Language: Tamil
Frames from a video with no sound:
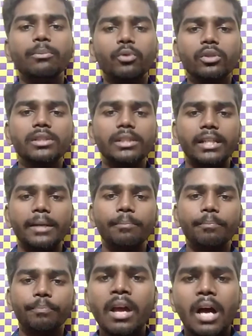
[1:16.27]
இது முடிச்சுட்டு
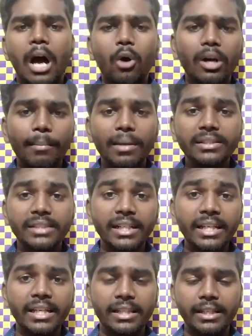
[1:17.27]
அவங்க அம்மா
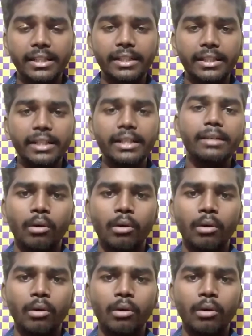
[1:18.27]
ஜென்னி இருந்துக்கிட்டு